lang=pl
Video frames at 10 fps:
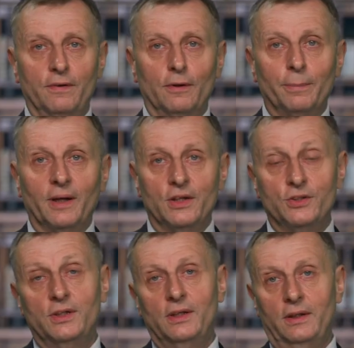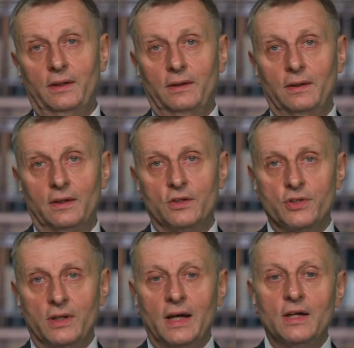wyobrazili,
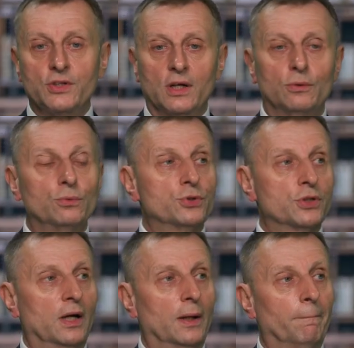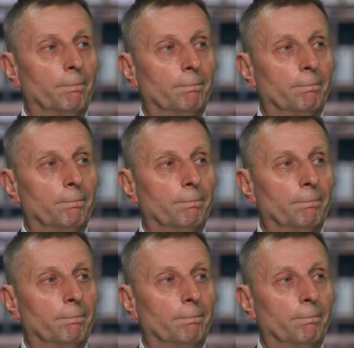że nasza dusza